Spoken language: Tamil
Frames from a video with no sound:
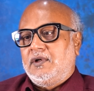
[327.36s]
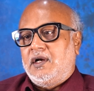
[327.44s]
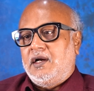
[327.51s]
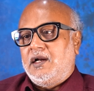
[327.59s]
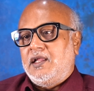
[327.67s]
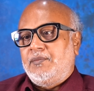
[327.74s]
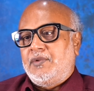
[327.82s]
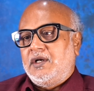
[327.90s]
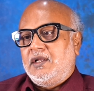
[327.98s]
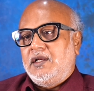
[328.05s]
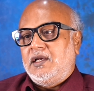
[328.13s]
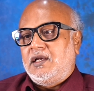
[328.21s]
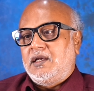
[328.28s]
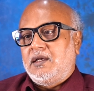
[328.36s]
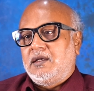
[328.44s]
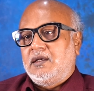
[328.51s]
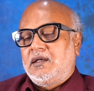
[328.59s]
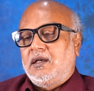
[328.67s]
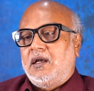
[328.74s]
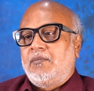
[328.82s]
காட்டில் இருப்பாங்க இல்லையா
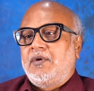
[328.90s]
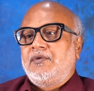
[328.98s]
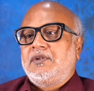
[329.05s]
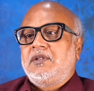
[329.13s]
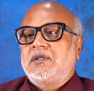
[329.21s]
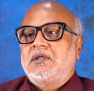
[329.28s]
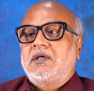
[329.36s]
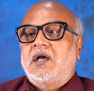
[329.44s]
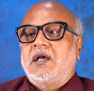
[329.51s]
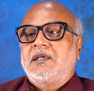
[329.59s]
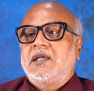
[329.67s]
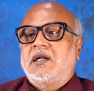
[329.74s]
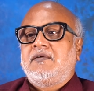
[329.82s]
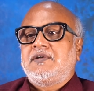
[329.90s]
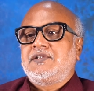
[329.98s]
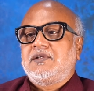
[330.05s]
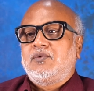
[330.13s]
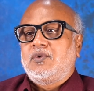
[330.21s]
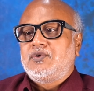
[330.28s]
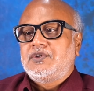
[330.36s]
அப்போ வந்து அஜ்ஞான
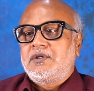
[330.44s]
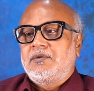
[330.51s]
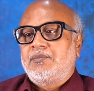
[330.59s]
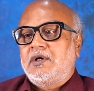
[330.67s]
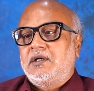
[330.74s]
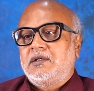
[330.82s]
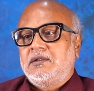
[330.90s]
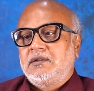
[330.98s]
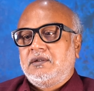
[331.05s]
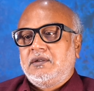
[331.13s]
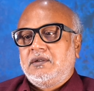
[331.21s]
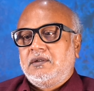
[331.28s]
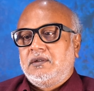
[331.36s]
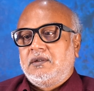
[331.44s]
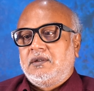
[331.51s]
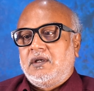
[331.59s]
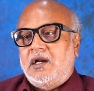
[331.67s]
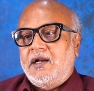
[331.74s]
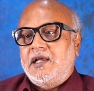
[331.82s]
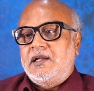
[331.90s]
வாசம் ஒரு வருஷம் இருப்பாங்க
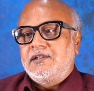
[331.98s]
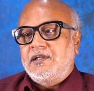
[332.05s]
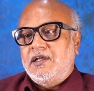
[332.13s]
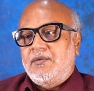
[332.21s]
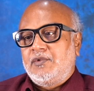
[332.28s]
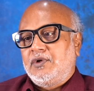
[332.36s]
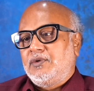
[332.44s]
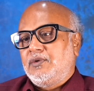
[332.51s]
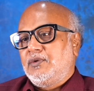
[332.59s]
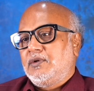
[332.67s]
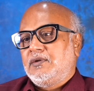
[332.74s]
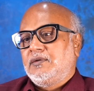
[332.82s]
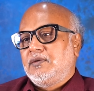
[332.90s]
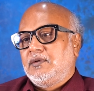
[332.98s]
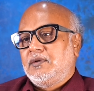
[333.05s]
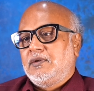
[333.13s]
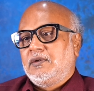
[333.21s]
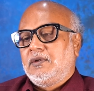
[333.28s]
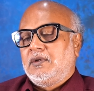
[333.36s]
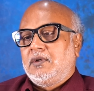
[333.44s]
அடையாளம் தெரியாமல் இருக்கணும்
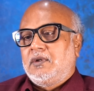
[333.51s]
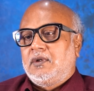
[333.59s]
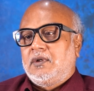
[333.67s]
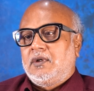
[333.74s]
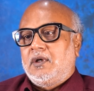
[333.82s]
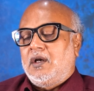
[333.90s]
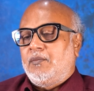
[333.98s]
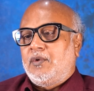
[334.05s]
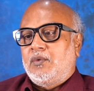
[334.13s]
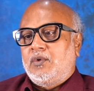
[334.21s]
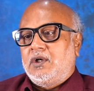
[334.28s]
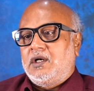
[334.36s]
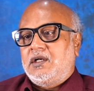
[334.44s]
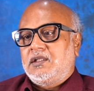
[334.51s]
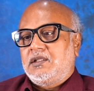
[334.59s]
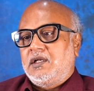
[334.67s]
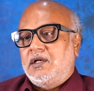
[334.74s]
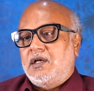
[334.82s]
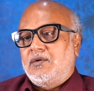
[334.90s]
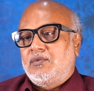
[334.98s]
அப்போ ஒரு
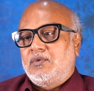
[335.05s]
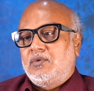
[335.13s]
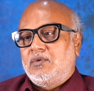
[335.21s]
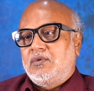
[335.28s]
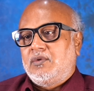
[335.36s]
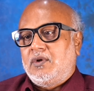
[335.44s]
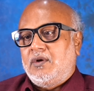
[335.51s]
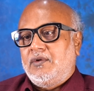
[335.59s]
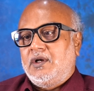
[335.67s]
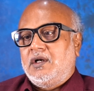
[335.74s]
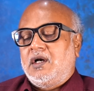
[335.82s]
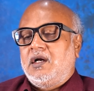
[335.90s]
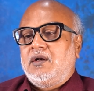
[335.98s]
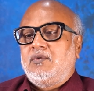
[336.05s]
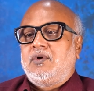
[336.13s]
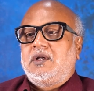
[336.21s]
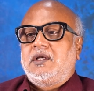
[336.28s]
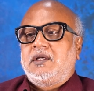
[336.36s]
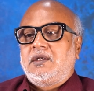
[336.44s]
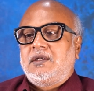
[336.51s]
கட்டத்தில் என்ன ஆகும் அவங்க
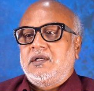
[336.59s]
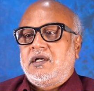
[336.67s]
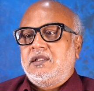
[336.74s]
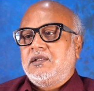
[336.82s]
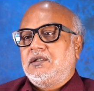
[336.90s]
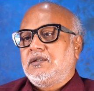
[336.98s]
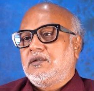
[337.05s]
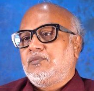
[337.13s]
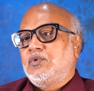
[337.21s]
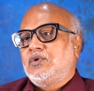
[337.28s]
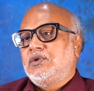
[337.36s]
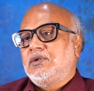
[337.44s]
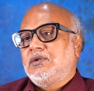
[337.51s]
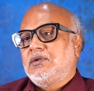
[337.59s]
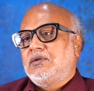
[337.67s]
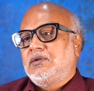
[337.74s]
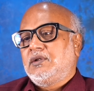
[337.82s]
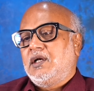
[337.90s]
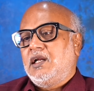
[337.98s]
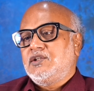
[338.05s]
காட்டுக்குள்ளே நடந்துக்கிட்டு இருக்கும்போது
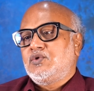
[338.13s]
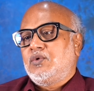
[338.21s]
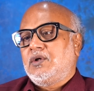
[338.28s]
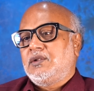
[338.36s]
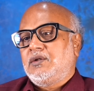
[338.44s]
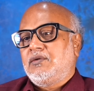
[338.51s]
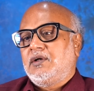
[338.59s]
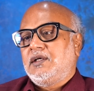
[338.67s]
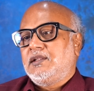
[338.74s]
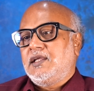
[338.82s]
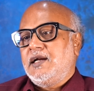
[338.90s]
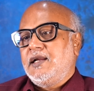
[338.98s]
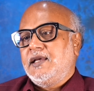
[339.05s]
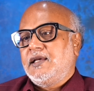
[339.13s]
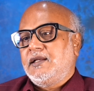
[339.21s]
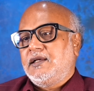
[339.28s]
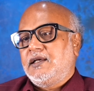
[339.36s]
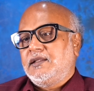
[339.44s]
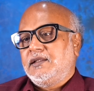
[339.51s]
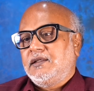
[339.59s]
களைச்சி உட்காந்துருவாங்க தண்ணியே
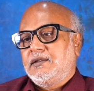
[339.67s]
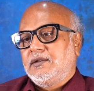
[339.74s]
இருக்காது